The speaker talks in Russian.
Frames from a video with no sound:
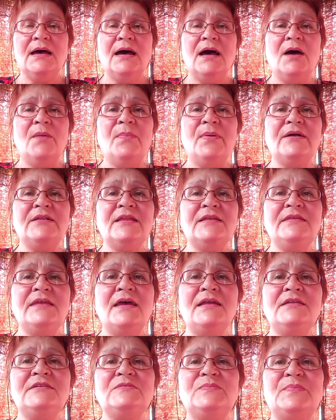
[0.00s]
а
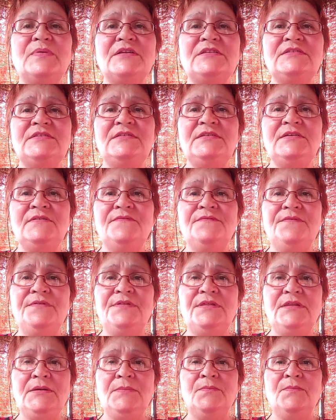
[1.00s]
поклонялись
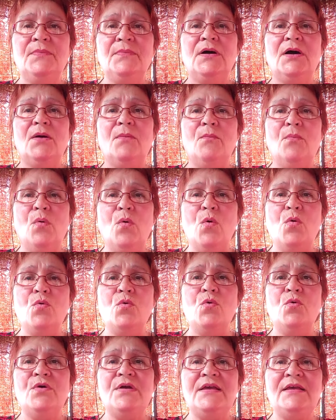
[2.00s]
противным
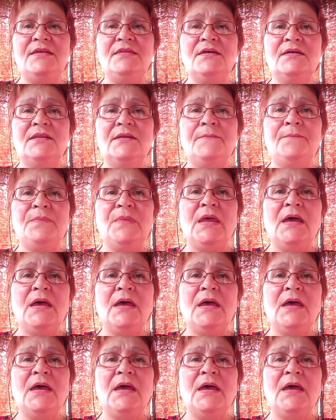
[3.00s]
Богу идолам,